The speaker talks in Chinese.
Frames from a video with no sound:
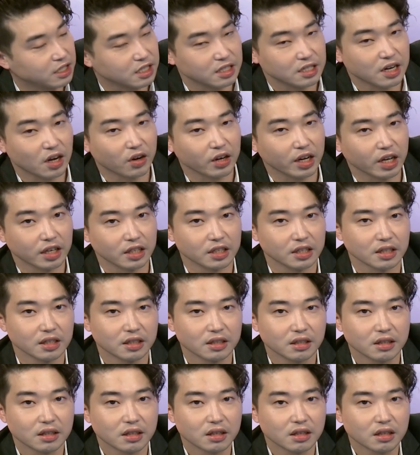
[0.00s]
资料给你，
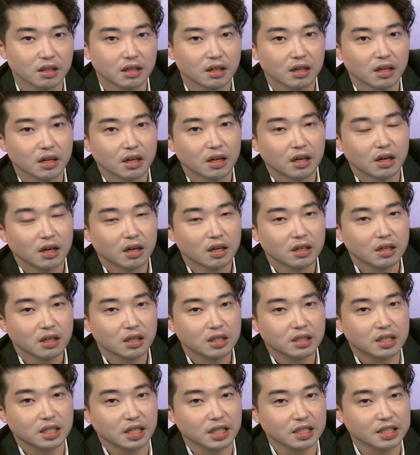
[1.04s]

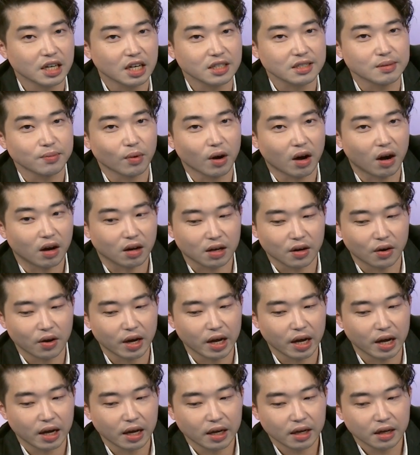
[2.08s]
这个叫什么？各
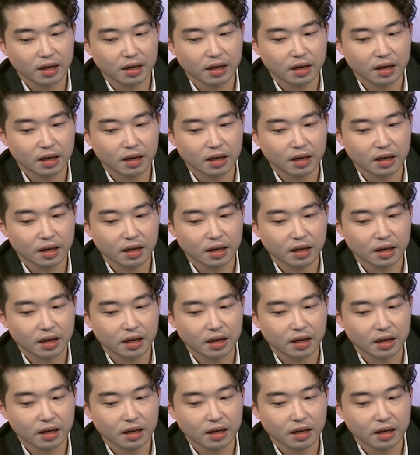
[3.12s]
位，